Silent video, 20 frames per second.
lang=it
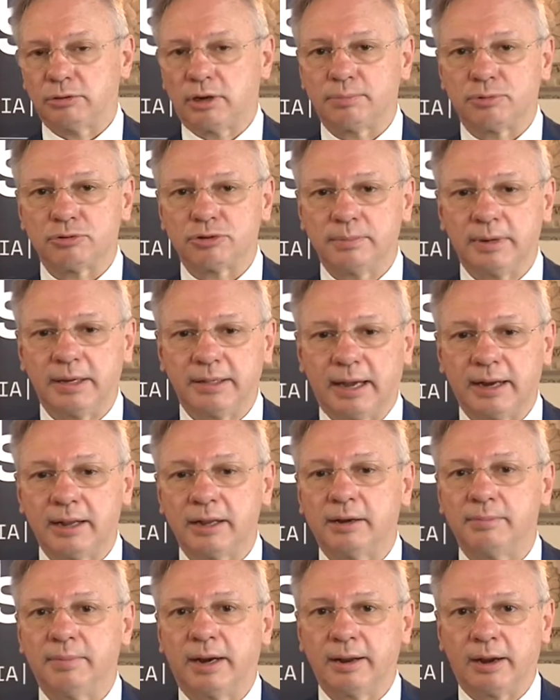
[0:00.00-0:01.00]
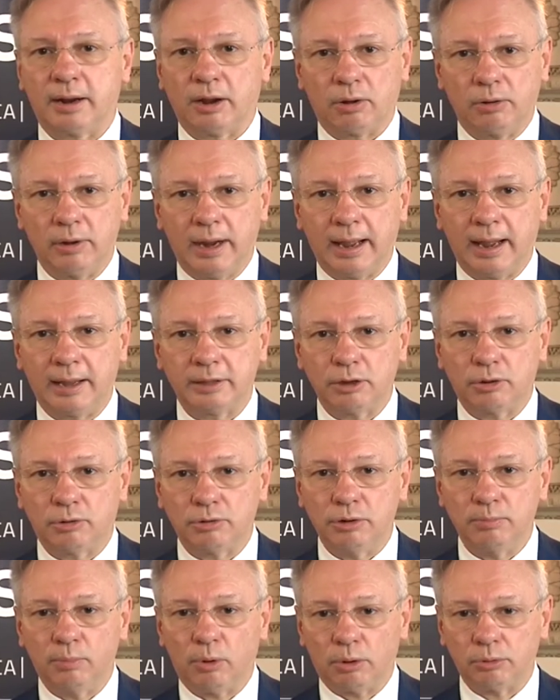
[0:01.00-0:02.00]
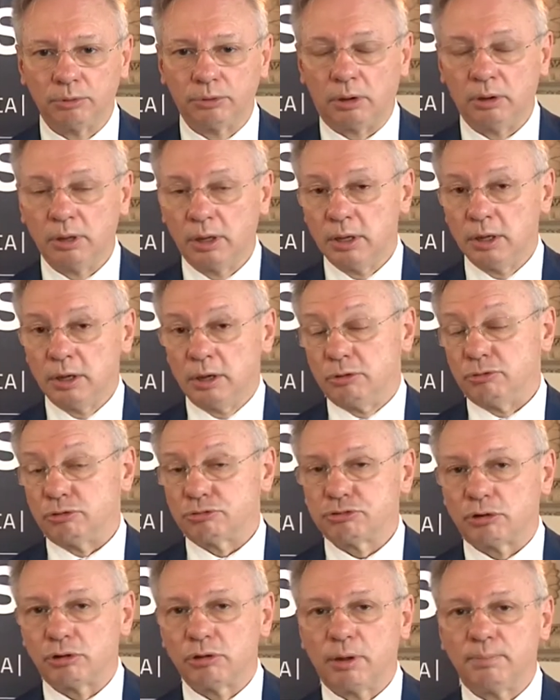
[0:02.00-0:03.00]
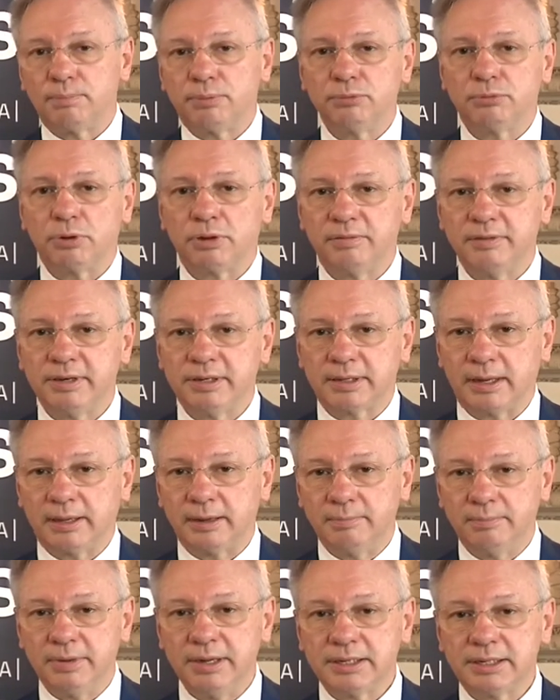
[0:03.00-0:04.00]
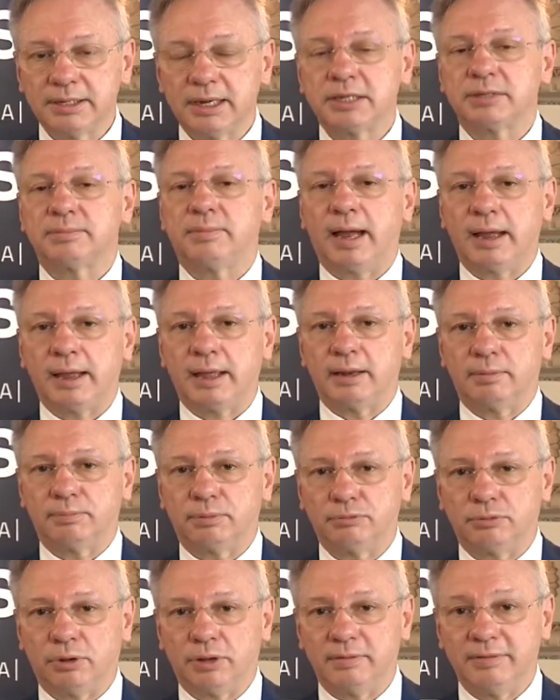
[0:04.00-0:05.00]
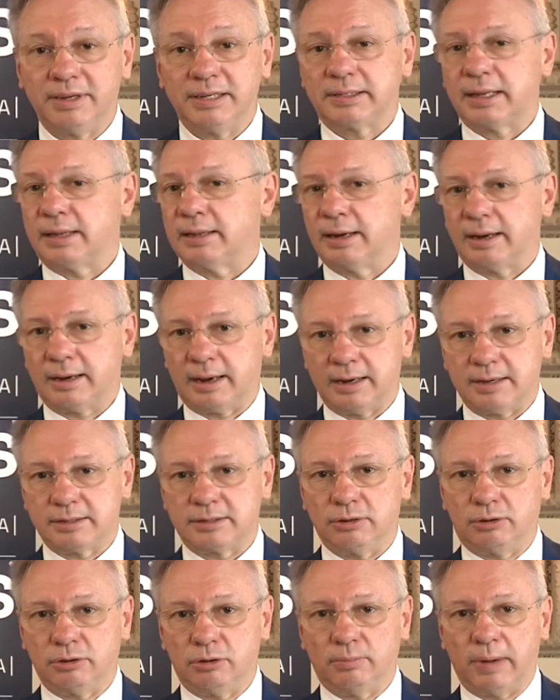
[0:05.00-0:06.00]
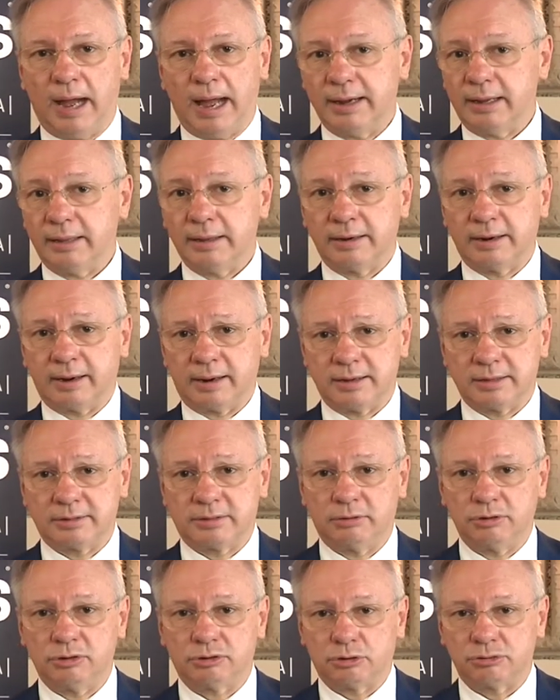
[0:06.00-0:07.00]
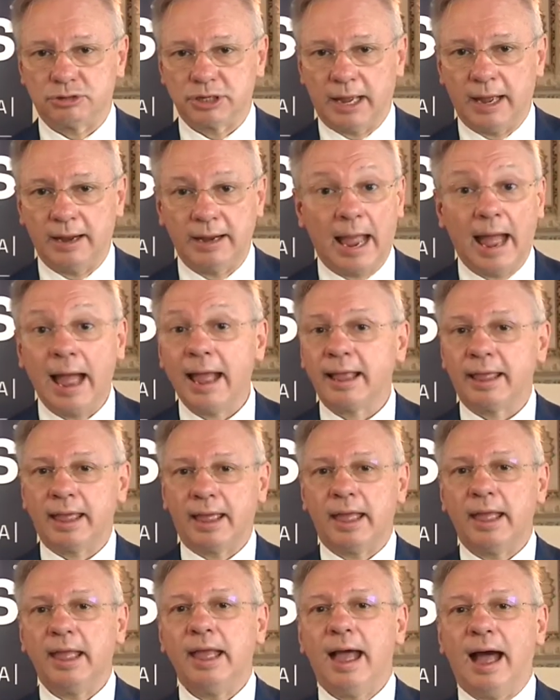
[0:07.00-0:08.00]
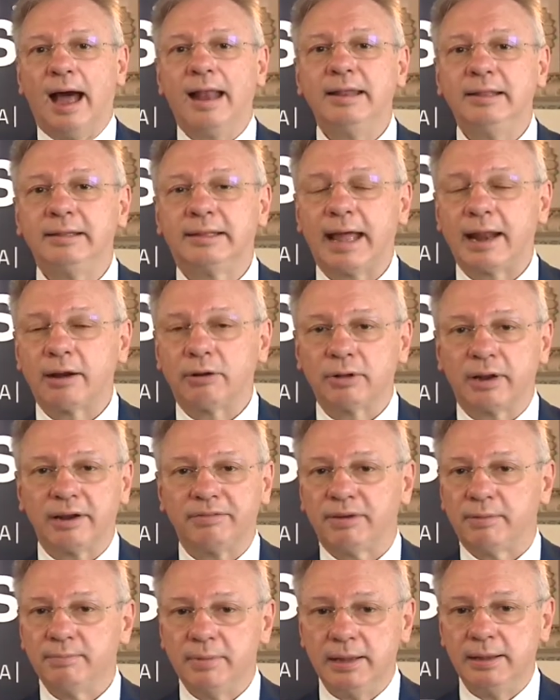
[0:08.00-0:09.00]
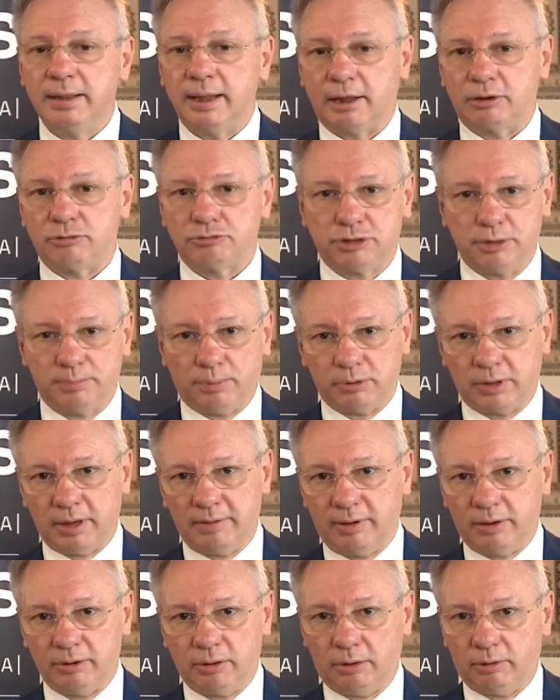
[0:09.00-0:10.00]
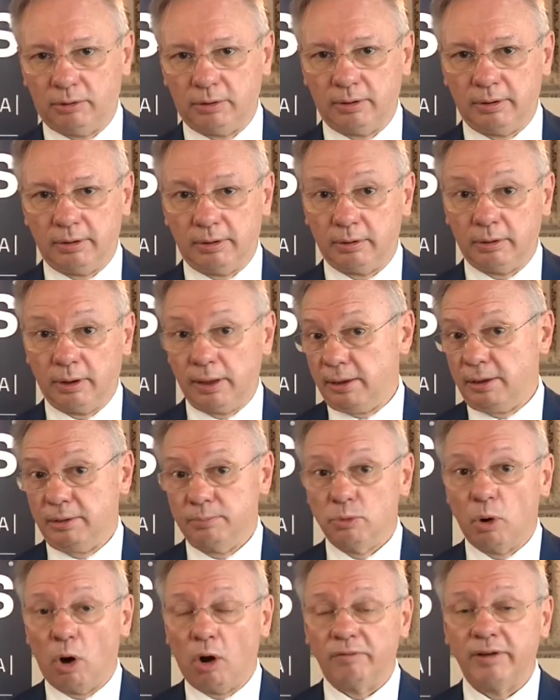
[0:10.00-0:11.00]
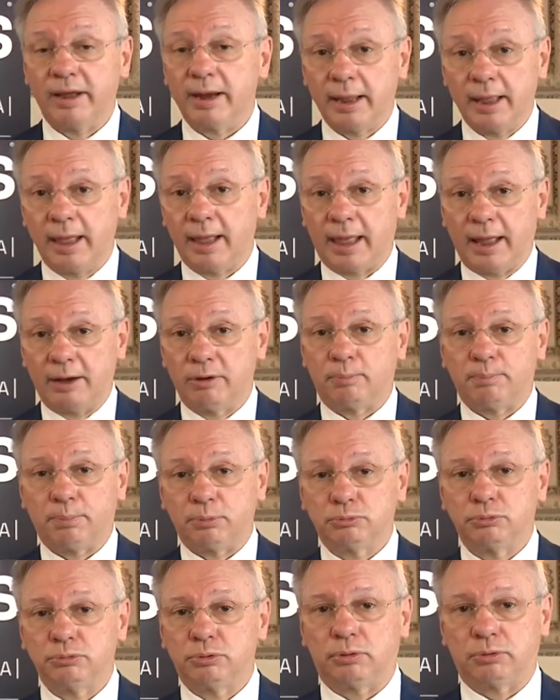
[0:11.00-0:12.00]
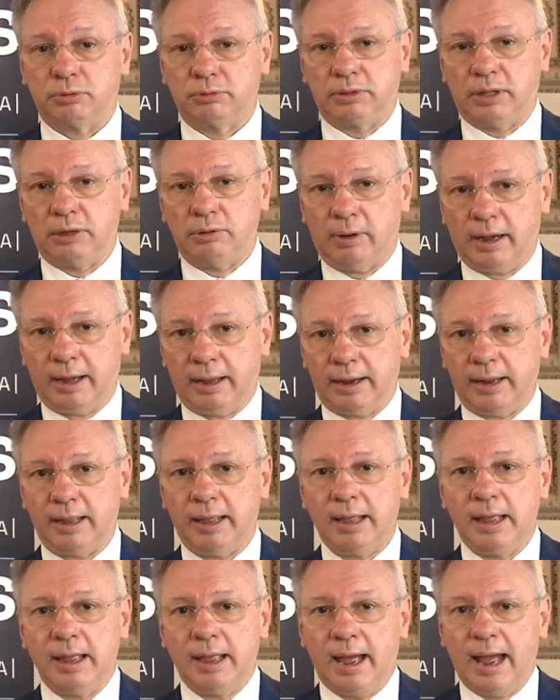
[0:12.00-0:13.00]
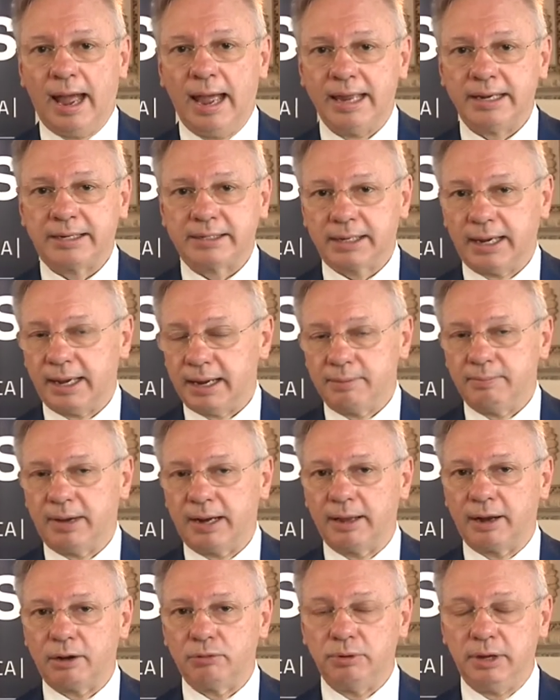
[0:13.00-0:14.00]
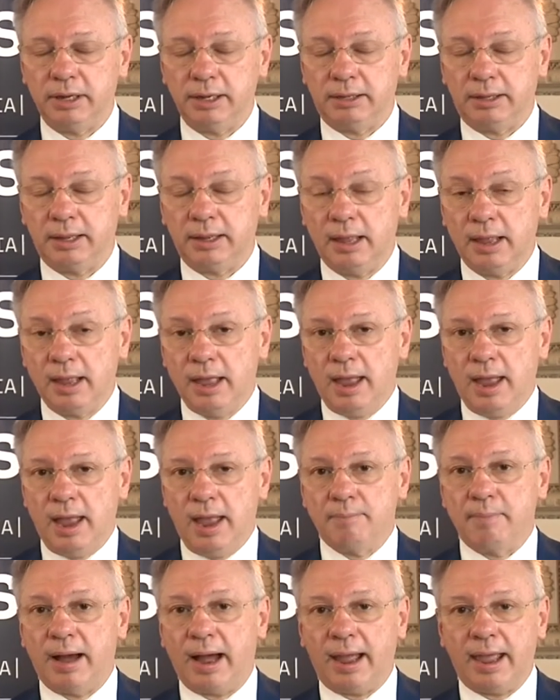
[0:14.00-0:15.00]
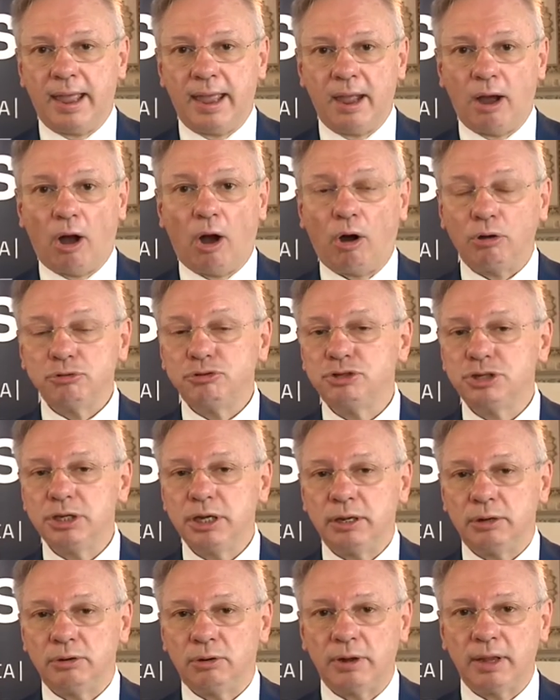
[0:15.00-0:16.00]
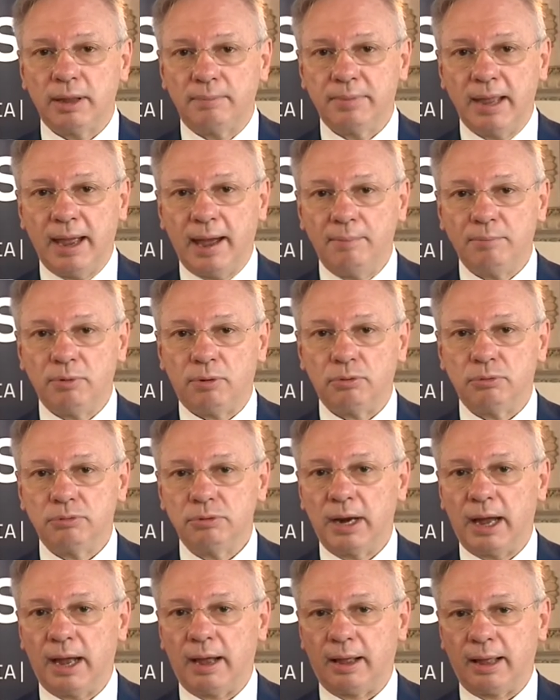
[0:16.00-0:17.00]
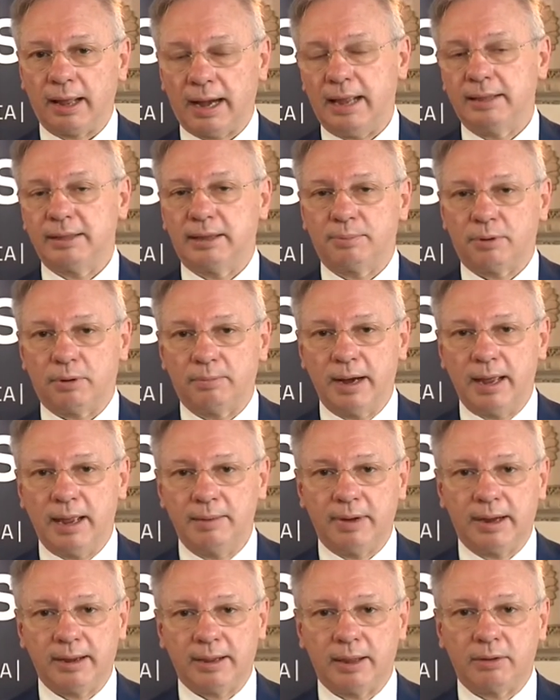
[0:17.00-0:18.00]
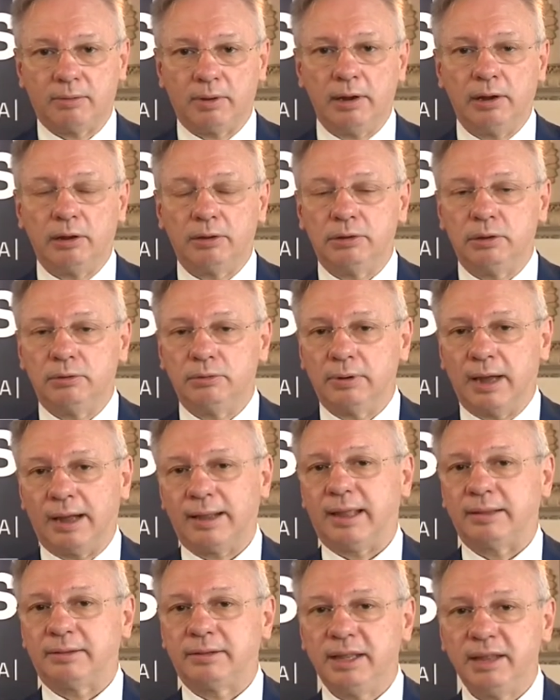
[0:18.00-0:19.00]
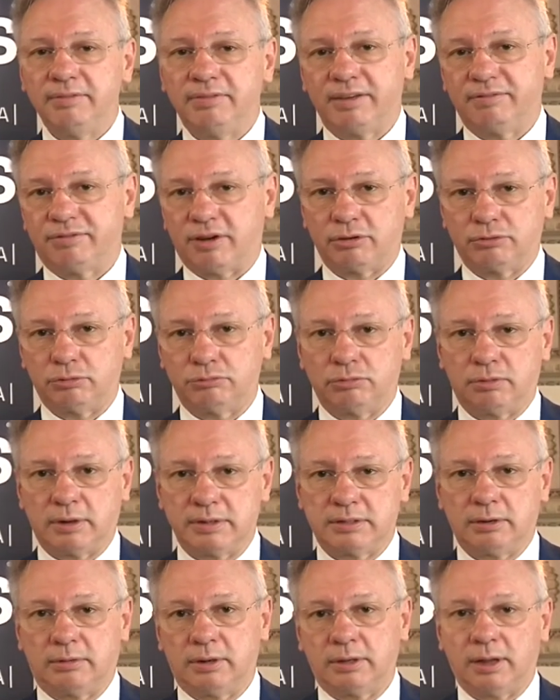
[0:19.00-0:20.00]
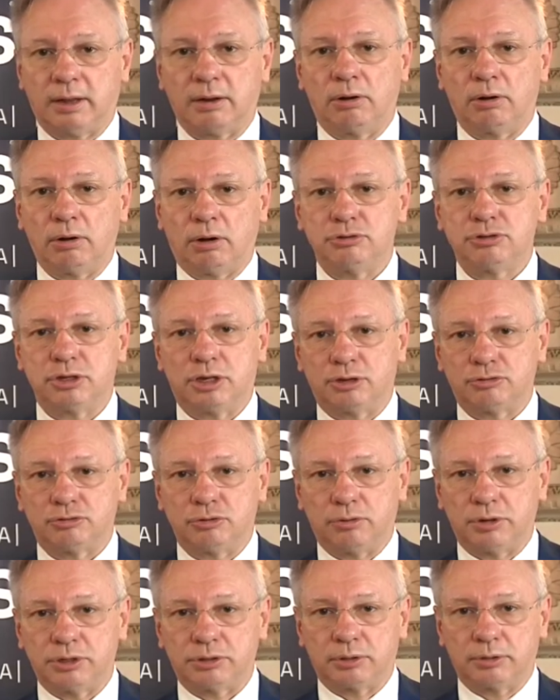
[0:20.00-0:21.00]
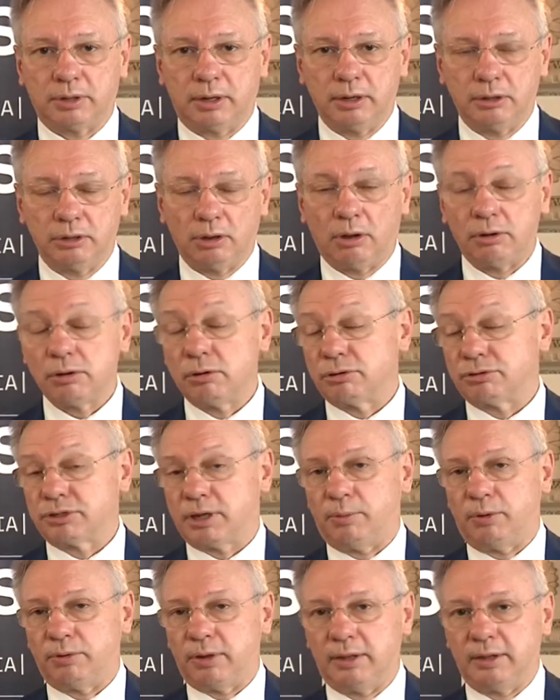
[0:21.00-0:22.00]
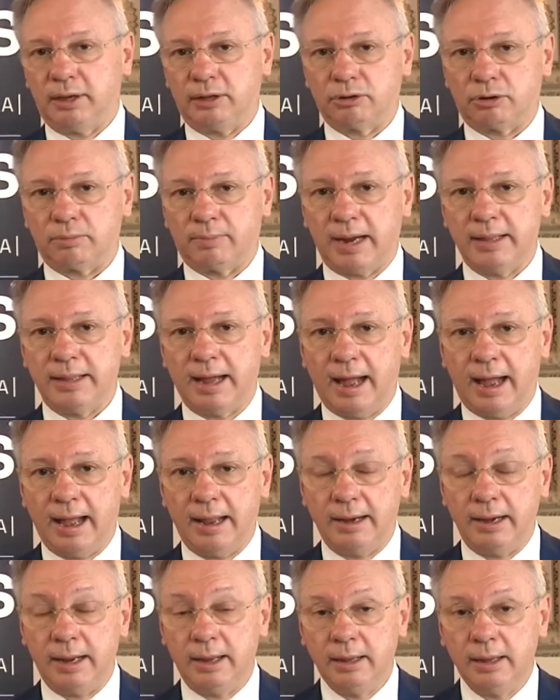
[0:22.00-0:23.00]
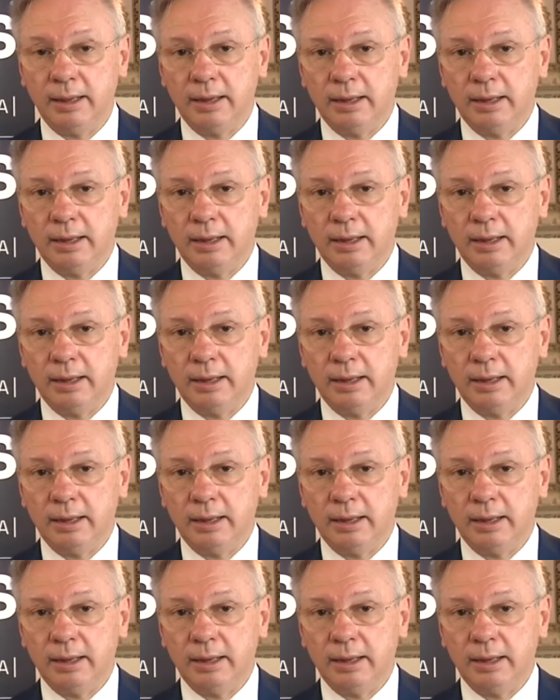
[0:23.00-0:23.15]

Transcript: la possibilità di rimanere collegati con il mondo, non solo da un punto di vista del business, ma anche dal punto di vista delle relazioni umane, delle relazioni sociali, anche all'interno delle famiglie che non si potevano eh, muovere e che hanno potuto continuare a, essere, a rimanere uniti ma eh, oggi noi abbiamo un grande problema che è quello di una cattiva infrastrutturazione tecnologica su questo territorio, lo stiamo chiedendo ormai da anni,